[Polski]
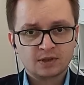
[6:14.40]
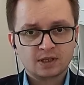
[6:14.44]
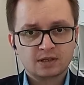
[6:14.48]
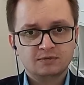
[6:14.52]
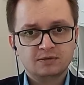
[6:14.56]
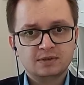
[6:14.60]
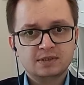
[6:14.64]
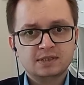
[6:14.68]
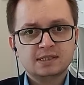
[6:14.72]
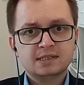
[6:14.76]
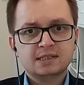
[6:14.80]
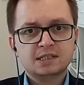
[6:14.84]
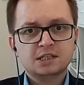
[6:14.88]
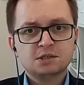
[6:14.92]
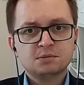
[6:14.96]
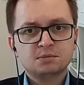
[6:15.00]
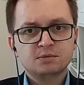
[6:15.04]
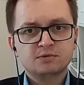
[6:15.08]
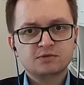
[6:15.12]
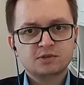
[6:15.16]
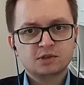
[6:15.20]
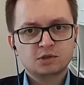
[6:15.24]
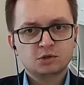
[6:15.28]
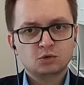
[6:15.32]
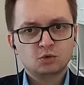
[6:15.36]
Więc jesteśmy
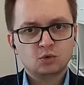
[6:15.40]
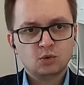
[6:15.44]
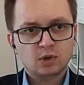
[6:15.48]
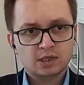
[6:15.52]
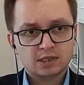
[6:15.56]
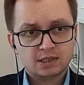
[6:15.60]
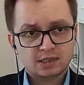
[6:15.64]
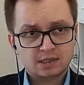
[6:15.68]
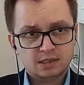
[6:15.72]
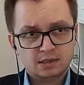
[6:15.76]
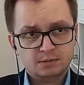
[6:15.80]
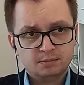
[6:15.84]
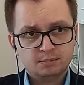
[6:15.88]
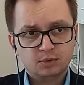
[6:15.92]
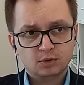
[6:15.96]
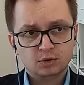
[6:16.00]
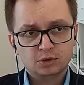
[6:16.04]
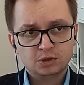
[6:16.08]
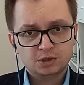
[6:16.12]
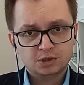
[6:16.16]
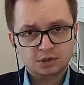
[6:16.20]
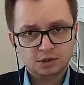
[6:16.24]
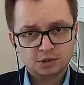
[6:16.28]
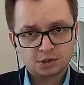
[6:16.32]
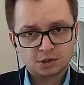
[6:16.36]
w sytuacji
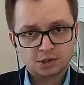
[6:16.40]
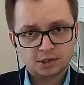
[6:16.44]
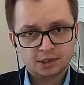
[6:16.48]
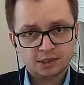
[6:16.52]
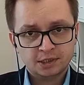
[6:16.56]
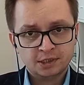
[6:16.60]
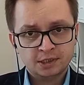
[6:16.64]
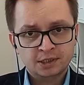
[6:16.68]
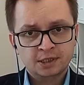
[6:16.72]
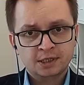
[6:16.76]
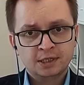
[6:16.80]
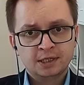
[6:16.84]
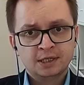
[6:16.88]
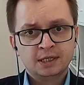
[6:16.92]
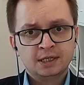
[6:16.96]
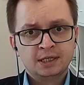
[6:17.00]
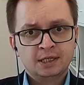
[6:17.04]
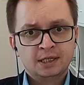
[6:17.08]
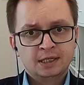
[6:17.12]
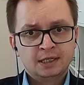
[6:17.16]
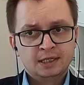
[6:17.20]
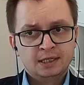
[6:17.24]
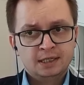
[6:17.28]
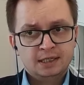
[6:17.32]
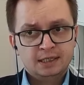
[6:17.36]
politycznej,
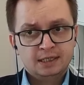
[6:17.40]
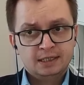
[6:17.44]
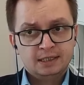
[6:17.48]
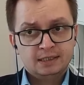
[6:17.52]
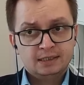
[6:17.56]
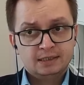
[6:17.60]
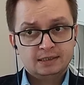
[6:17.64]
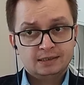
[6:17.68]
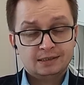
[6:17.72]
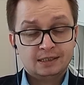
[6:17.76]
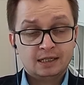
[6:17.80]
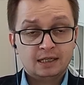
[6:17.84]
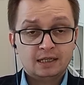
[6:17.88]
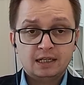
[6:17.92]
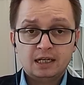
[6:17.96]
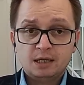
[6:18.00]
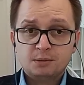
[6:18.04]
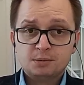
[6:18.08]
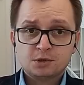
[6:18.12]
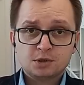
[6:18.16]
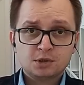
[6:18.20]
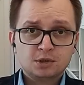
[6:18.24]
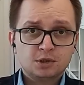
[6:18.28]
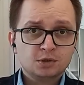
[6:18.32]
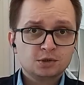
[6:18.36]

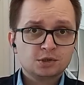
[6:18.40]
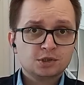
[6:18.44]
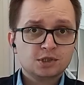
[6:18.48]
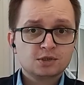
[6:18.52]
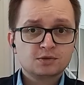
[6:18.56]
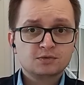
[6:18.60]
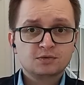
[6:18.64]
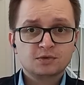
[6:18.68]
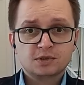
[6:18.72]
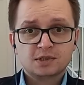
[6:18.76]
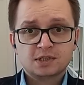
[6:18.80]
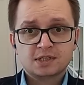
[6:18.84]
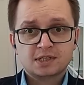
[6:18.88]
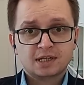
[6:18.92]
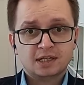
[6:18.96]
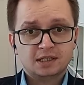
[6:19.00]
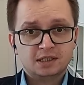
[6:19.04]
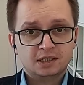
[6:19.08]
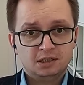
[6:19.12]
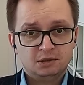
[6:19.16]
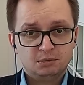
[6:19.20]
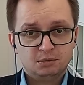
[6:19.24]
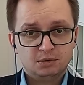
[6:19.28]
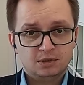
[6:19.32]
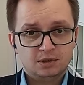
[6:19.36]
najlepszych od czasów odzyskania
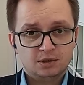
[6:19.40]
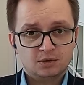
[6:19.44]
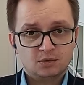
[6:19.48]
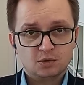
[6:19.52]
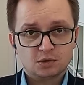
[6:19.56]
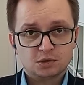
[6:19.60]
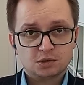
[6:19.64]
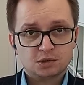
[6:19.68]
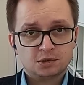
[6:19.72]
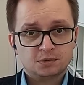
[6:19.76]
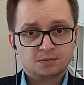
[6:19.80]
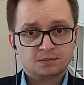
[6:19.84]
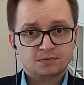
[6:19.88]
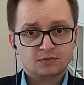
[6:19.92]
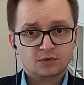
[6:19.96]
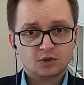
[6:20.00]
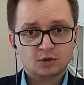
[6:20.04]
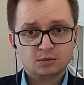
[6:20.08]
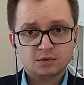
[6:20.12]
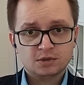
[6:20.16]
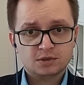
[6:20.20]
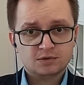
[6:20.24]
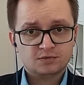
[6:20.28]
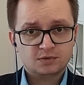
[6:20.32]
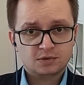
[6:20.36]
niepodległości. To
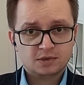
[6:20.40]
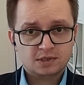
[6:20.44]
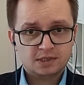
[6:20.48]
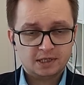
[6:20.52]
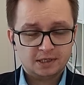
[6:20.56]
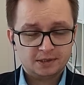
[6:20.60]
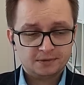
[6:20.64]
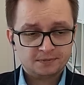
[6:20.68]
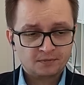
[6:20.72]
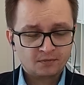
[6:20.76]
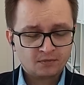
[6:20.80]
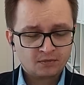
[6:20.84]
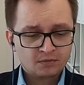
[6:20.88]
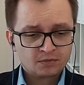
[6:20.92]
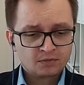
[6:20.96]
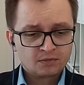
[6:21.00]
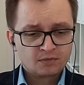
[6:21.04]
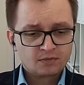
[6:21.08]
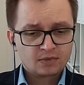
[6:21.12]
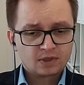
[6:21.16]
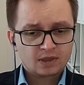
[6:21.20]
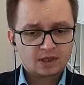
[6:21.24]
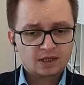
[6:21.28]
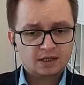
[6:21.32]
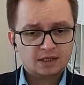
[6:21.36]
bez dwóch zdań.
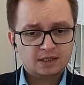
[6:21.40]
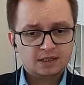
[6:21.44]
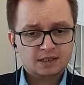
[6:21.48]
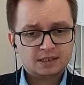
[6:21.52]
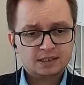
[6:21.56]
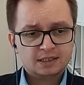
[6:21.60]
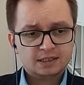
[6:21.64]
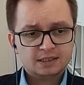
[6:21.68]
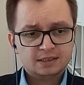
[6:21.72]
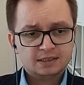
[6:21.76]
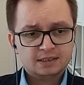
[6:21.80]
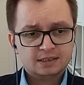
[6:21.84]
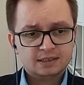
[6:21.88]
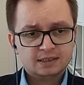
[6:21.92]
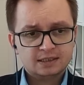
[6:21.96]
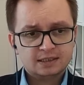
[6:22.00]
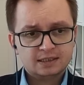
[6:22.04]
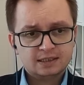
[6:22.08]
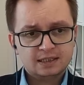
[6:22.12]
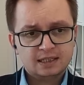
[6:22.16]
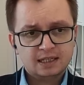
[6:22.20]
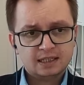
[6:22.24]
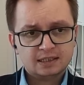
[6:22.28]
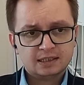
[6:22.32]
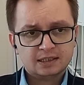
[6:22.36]
E,
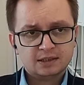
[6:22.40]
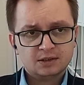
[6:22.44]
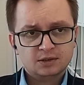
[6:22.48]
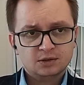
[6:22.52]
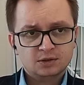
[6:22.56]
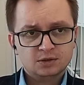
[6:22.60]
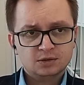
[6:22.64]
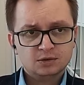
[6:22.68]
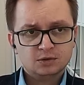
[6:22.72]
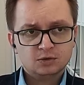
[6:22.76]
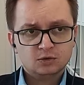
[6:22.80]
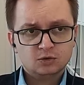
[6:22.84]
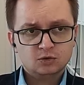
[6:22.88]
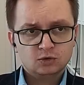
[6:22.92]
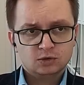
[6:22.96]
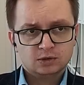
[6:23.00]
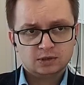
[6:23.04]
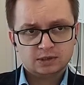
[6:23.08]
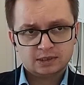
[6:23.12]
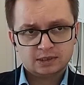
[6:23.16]
dlatego z